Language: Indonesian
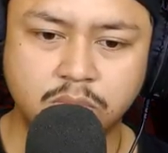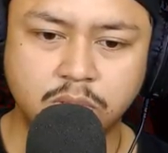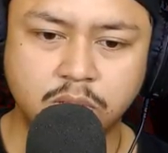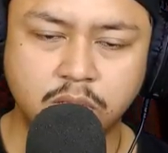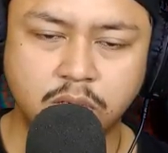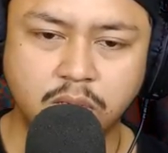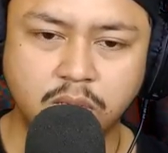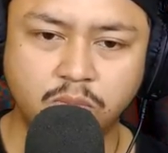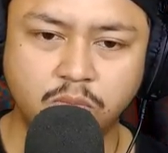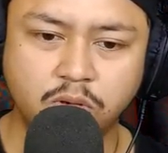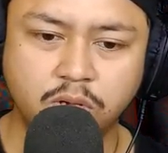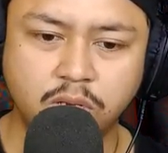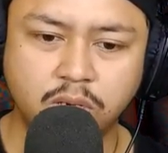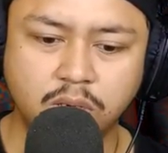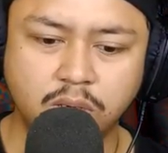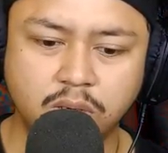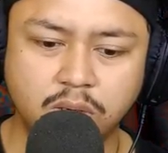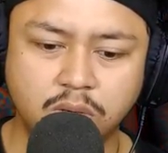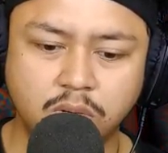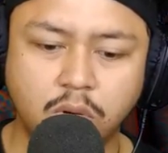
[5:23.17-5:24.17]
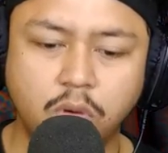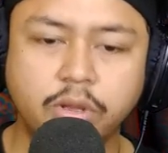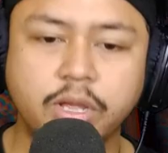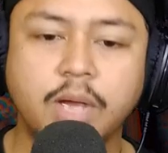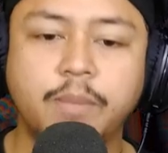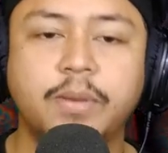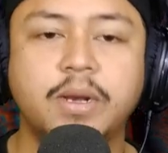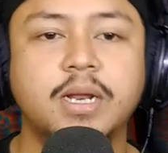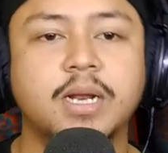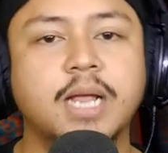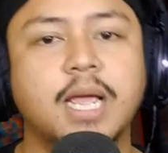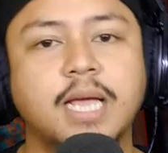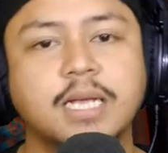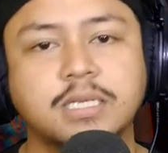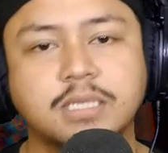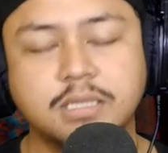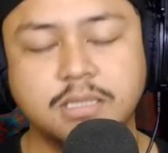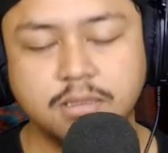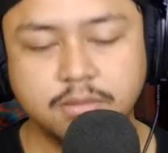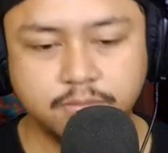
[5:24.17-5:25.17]
Ini Bác ơi? Oh iya benar guys.
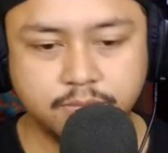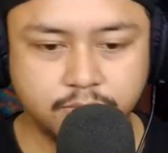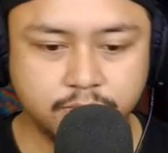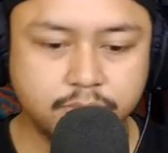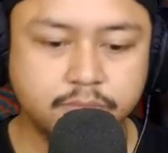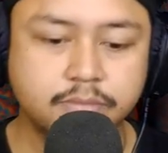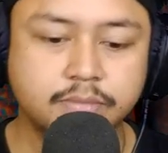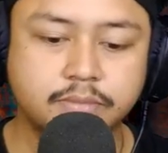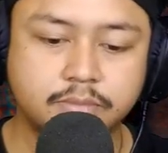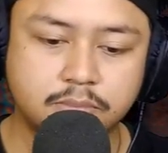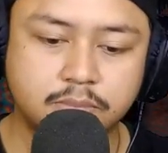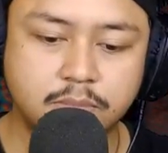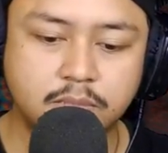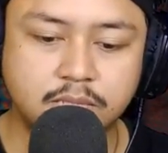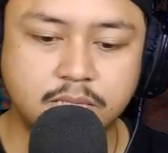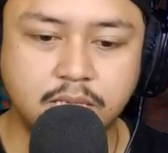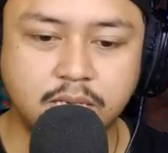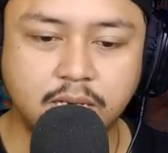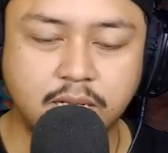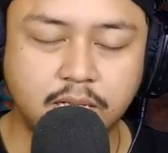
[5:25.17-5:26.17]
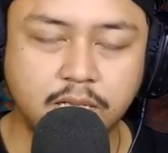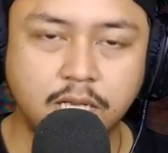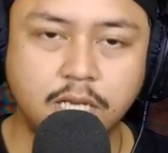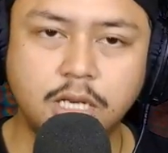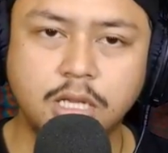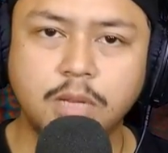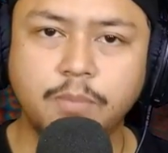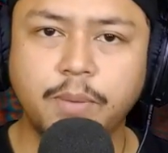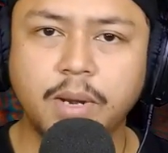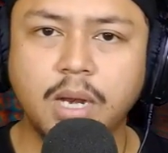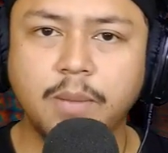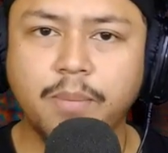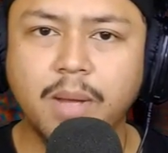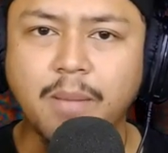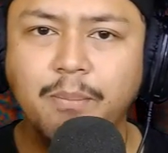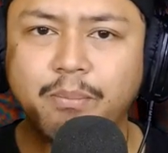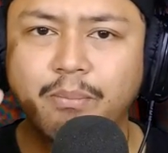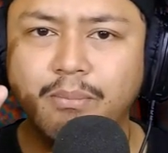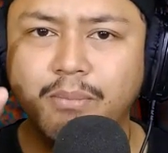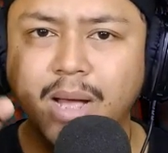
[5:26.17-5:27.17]
Di sini. Ya. Ini tuh
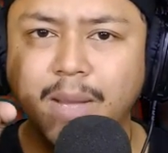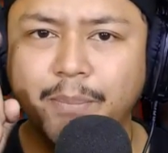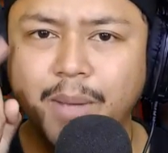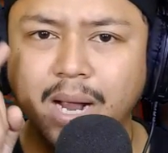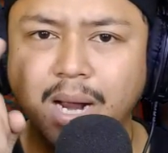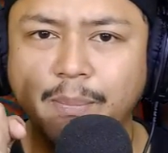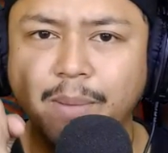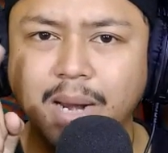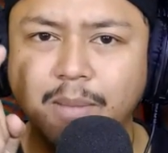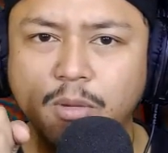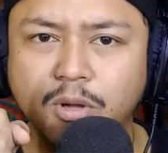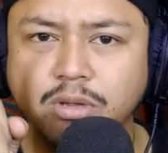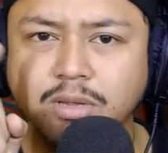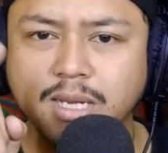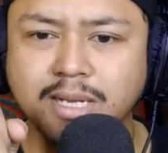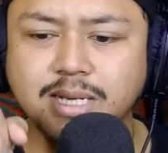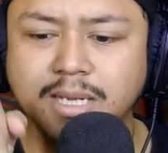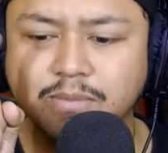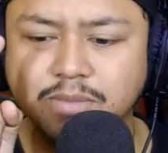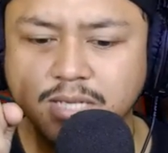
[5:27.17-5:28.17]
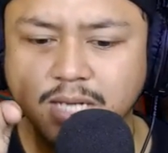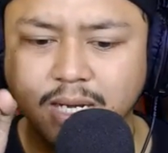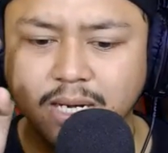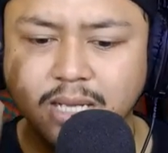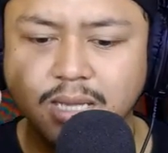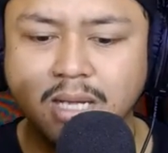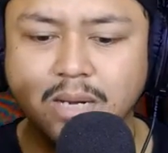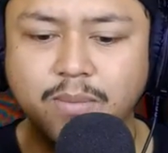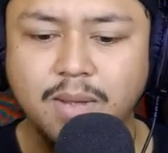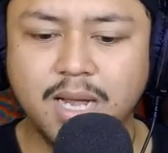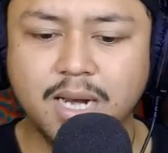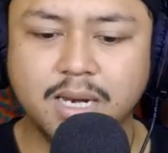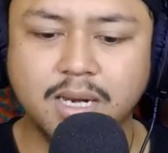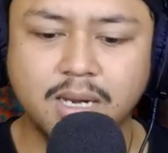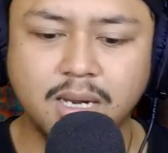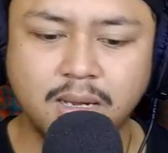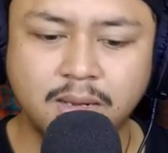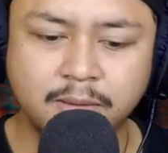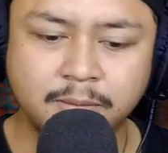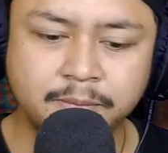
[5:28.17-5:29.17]
bapak, bapak kepala botak jam scare kita
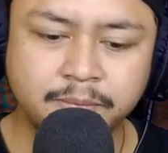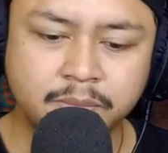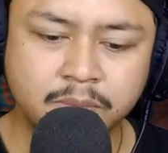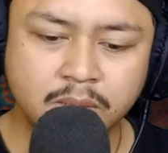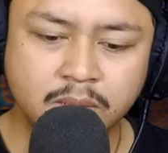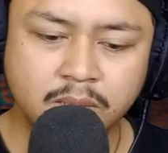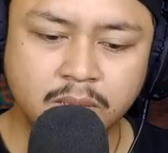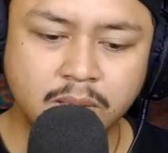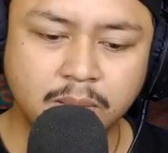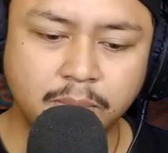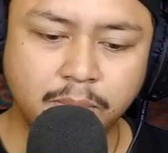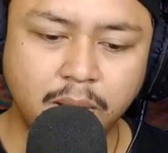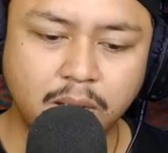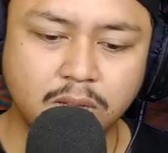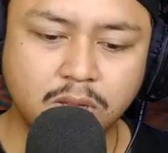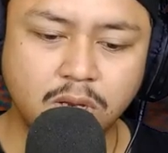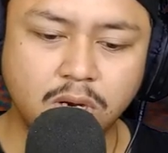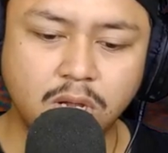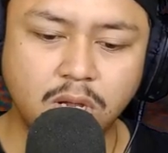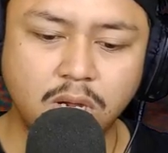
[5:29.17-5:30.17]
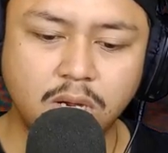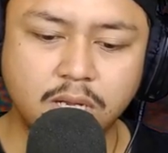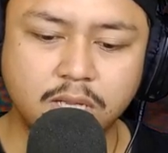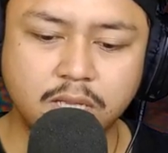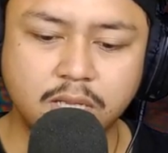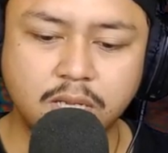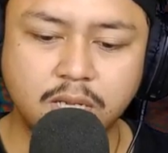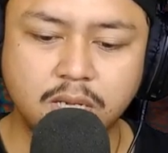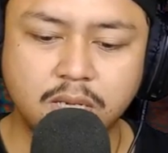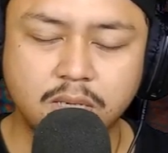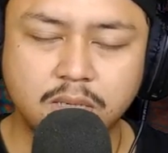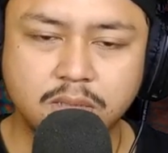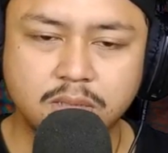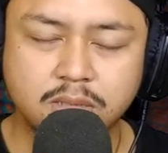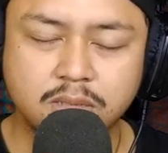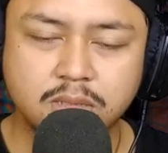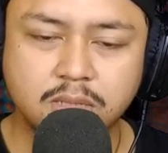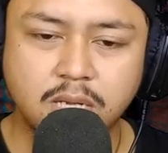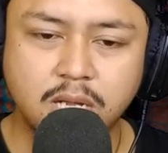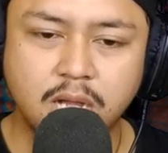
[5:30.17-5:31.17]
kemarin ya. Pak tolong katanya.
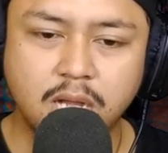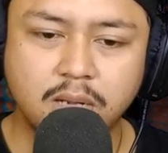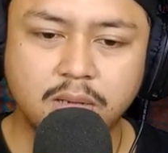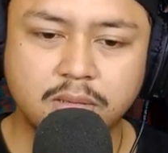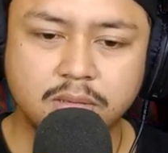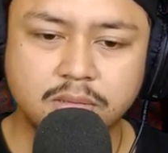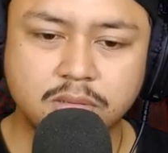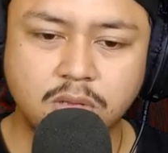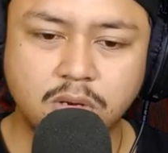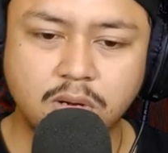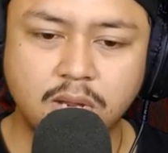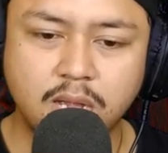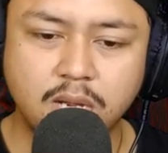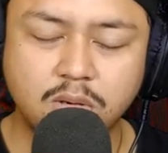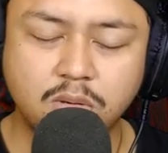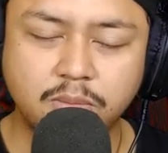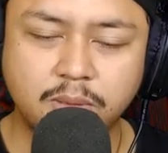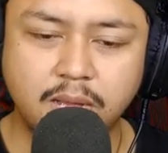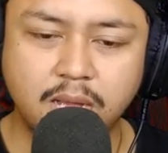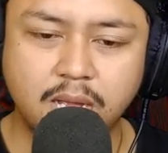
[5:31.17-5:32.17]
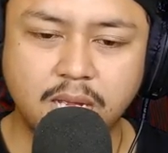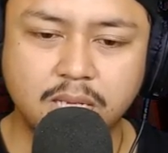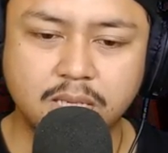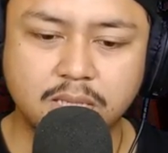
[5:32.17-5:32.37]
Tolong aku, Pak.